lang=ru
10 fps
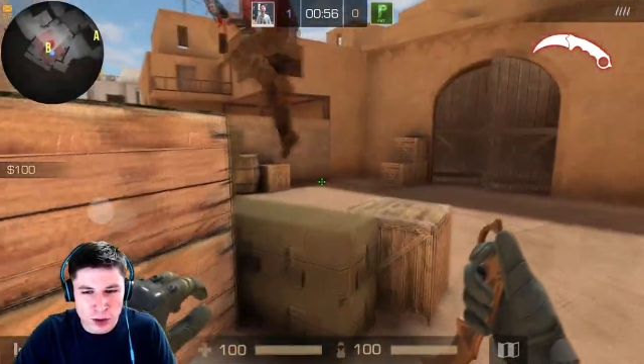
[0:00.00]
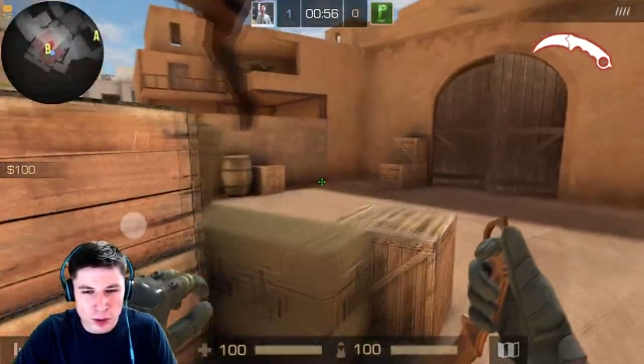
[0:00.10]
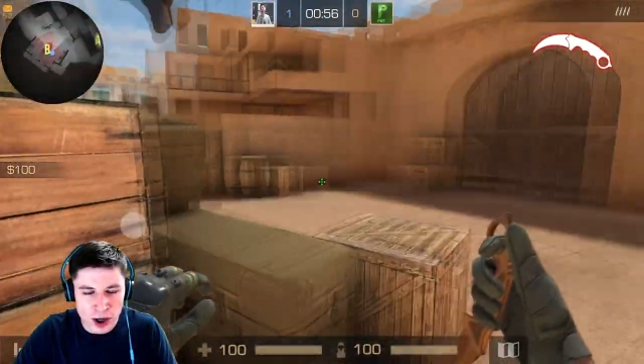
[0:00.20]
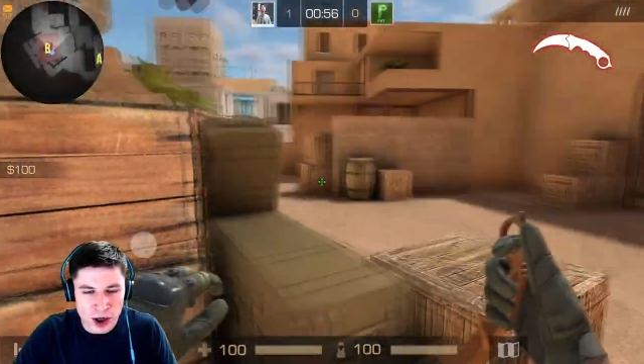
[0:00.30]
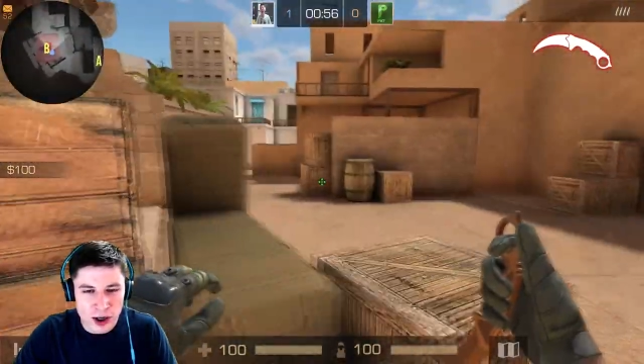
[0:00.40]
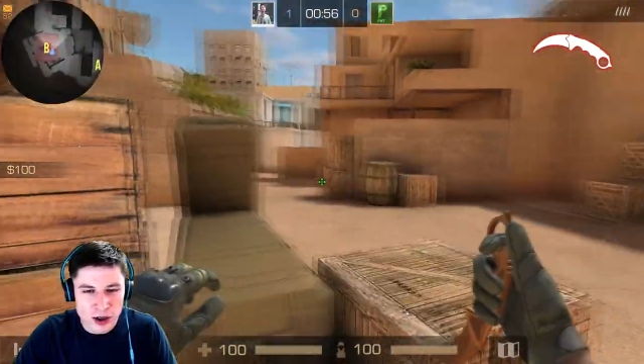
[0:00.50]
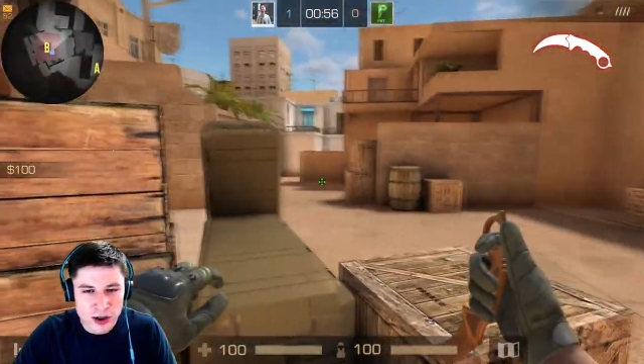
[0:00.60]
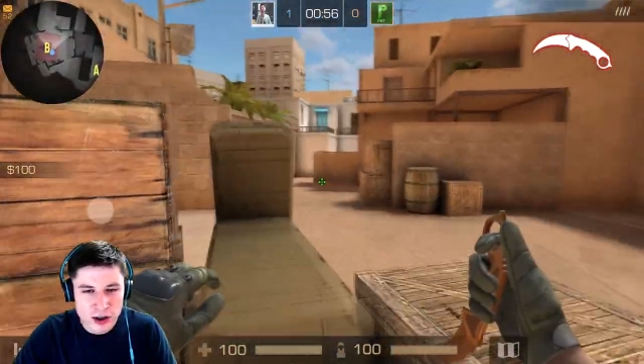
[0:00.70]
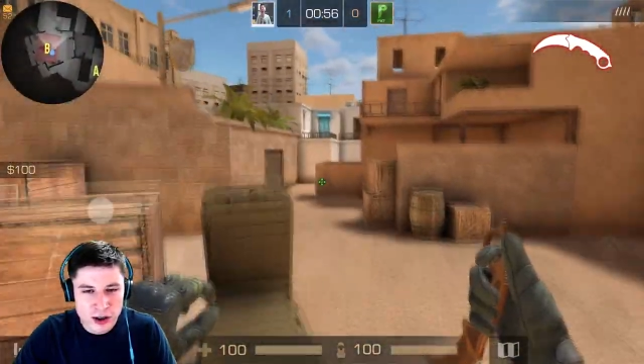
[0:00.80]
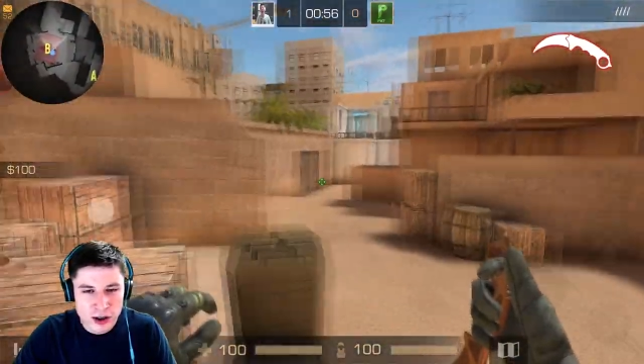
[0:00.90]
правильно?
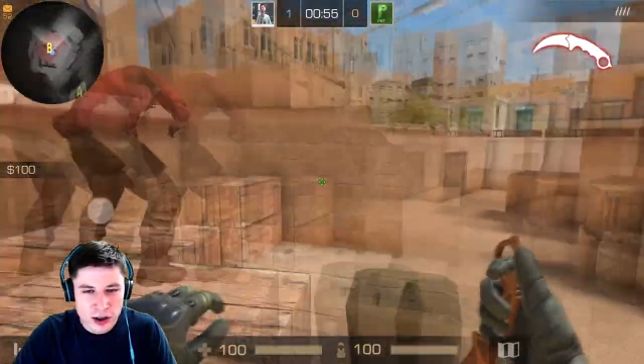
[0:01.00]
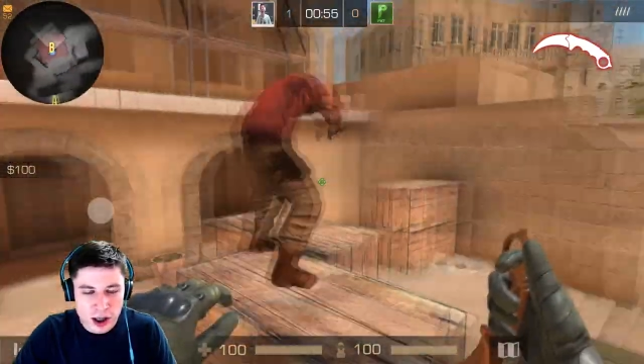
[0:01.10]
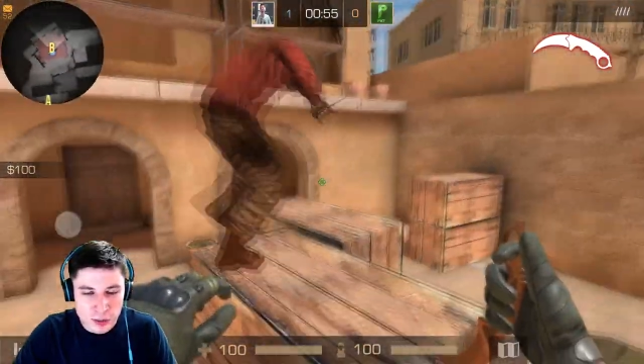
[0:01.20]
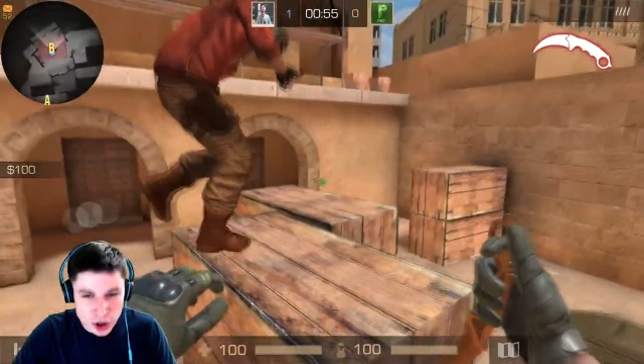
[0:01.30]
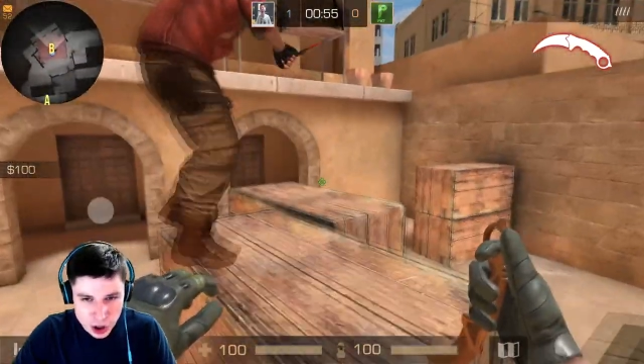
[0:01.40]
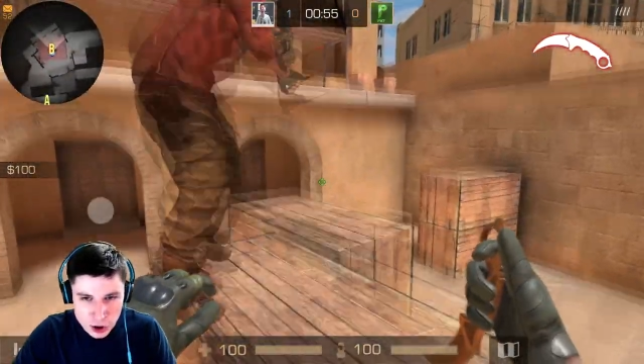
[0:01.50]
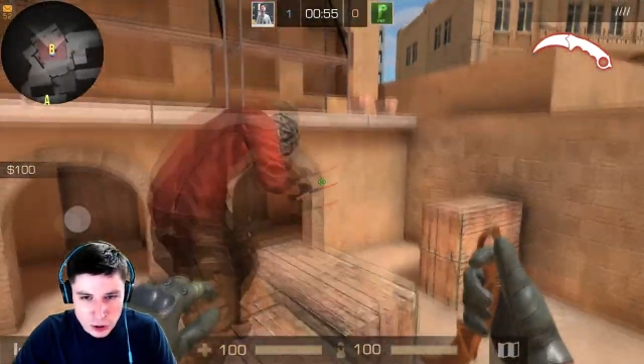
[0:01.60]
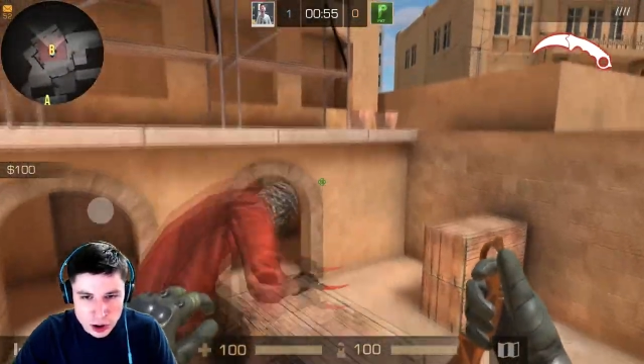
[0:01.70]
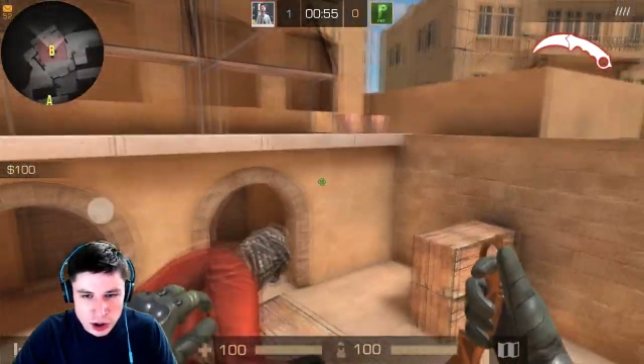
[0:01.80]
Да. И монтируешь.